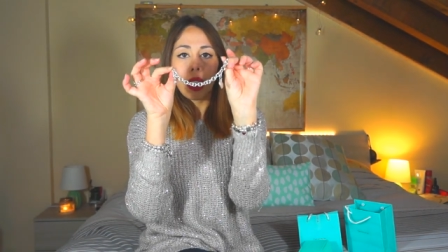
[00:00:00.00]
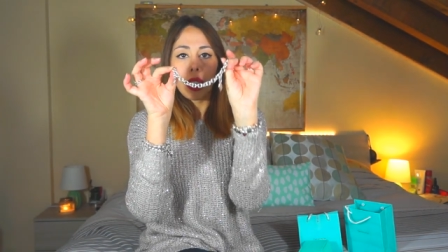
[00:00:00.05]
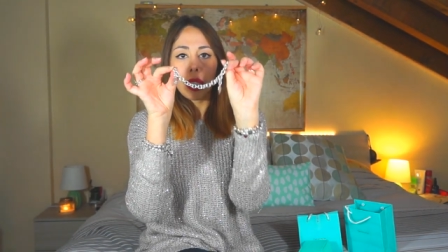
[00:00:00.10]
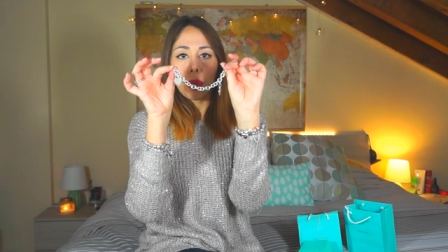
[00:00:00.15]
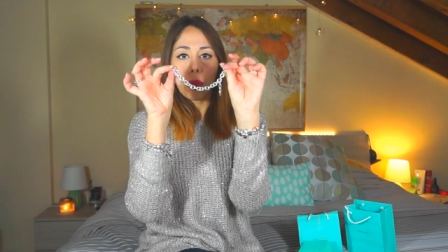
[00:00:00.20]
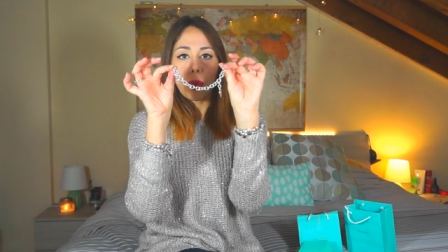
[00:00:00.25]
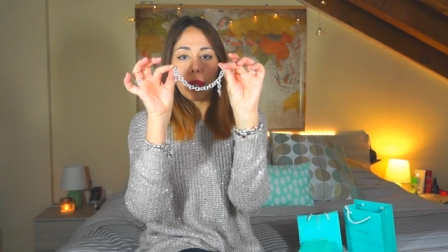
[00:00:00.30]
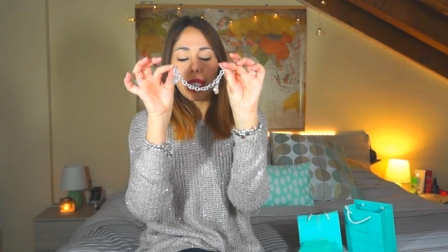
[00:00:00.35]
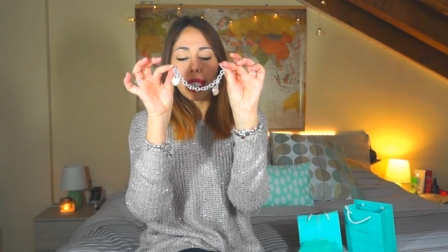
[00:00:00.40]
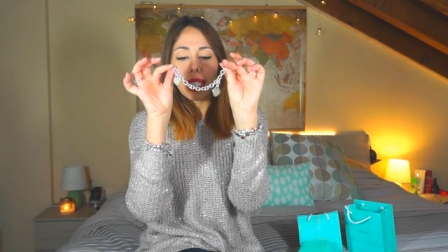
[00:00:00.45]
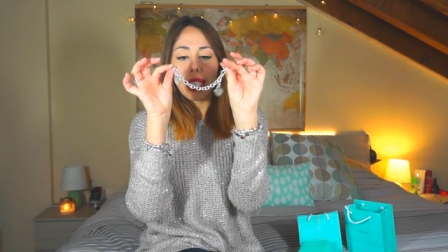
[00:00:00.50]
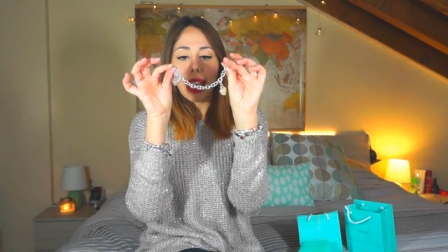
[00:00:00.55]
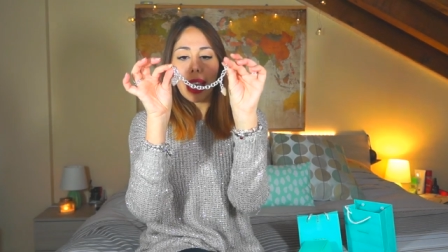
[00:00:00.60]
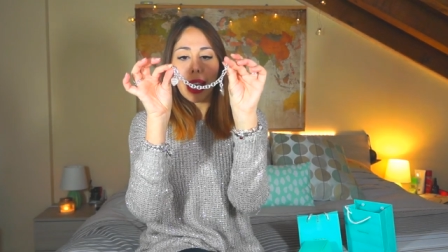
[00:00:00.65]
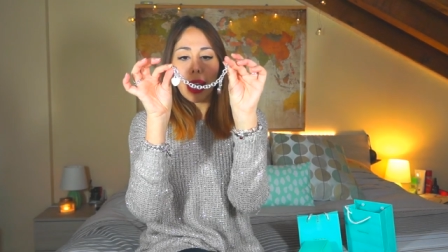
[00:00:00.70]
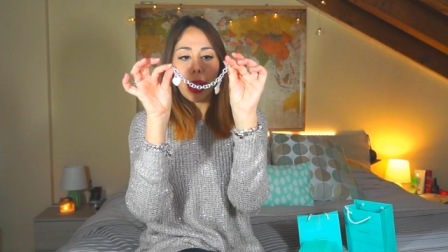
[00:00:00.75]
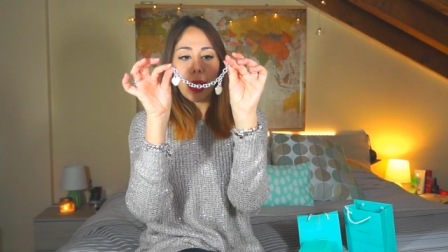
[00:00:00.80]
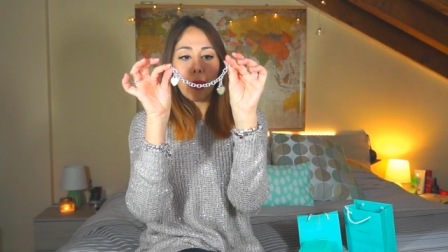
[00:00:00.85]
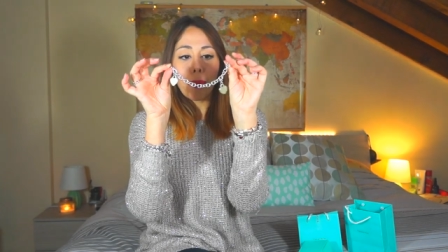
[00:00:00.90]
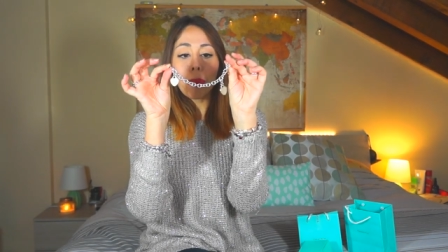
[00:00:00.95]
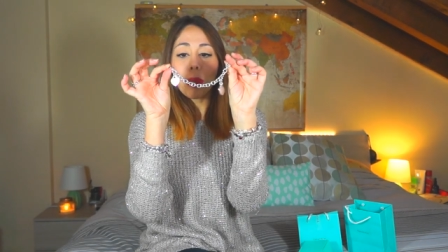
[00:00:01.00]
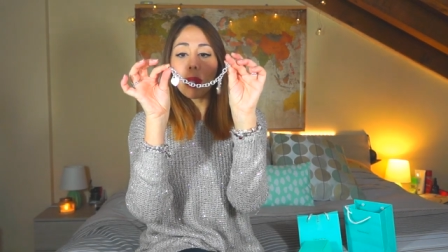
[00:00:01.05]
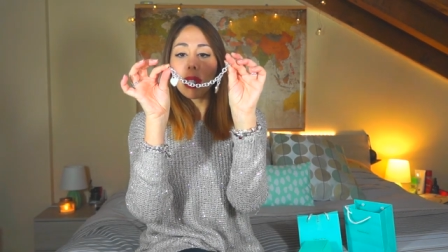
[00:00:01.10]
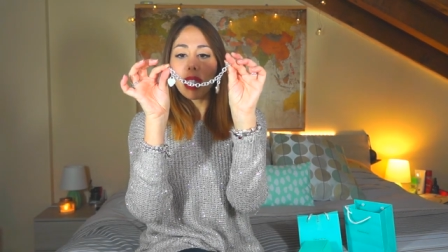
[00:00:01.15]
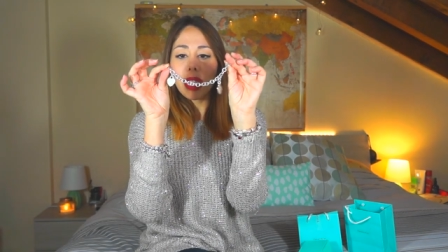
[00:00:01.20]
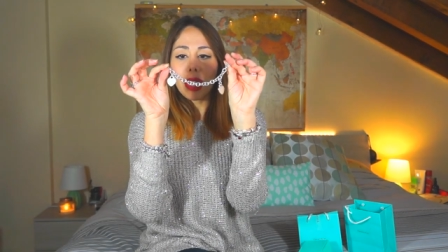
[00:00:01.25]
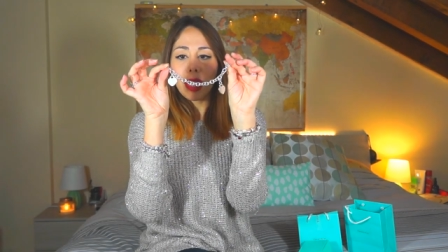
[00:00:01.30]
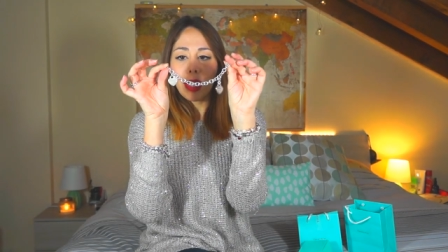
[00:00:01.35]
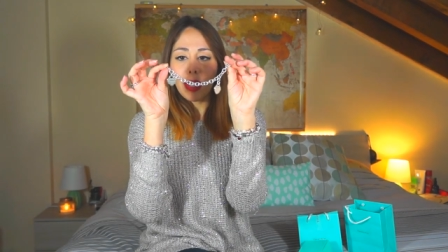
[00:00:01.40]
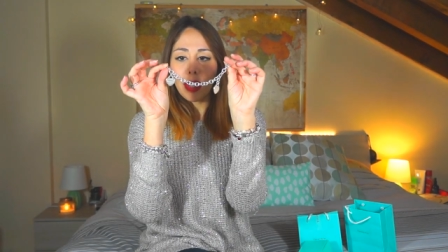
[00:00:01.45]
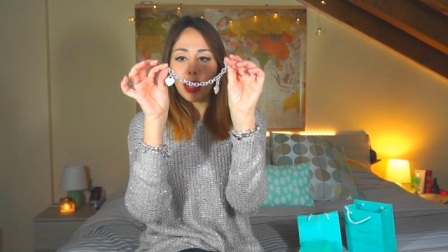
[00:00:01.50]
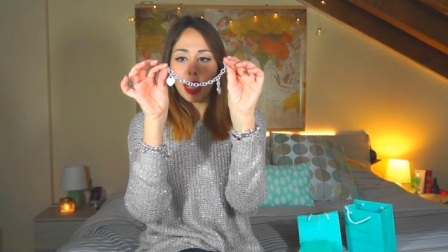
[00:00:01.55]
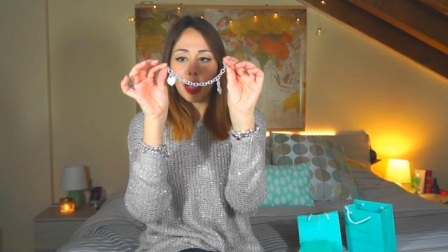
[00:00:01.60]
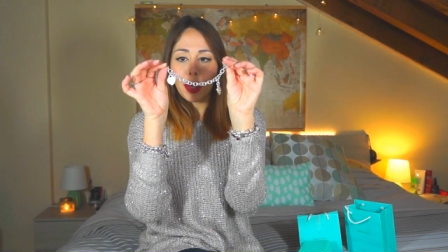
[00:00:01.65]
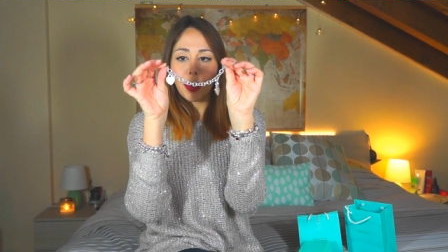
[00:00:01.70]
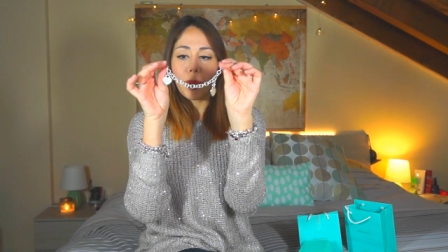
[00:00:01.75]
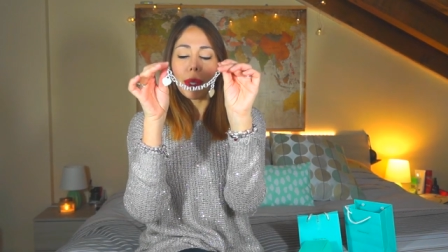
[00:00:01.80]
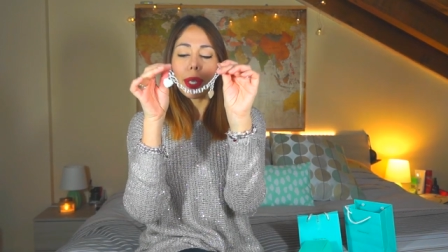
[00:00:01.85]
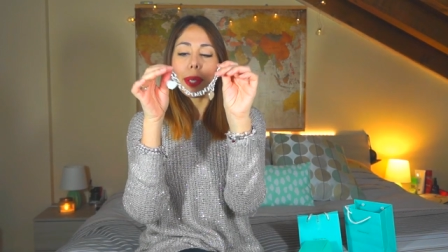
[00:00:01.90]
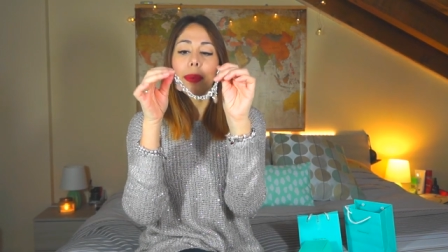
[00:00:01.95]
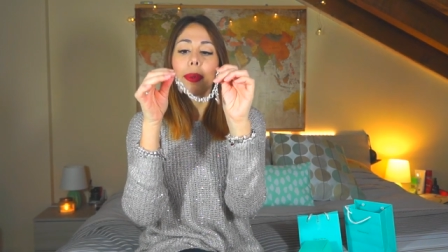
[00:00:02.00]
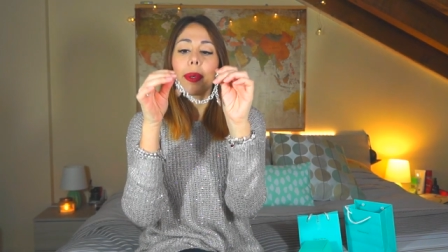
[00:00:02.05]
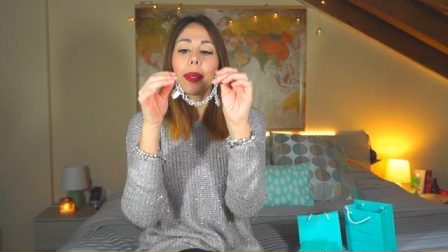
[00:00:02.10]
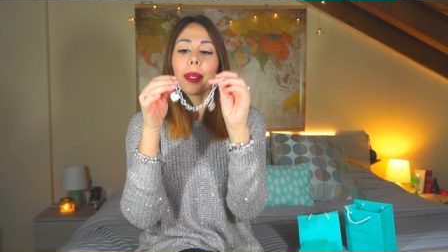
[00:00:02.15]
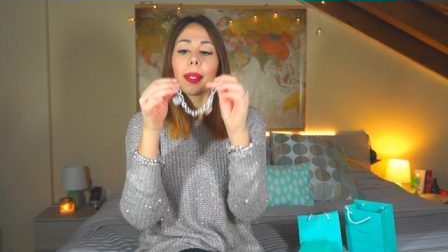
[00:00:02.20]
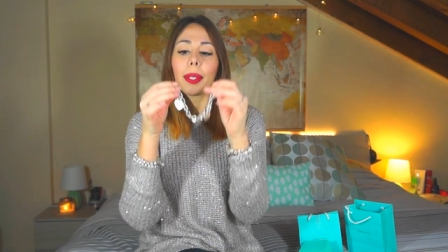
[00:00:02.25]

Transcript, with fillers: in questa posizione qui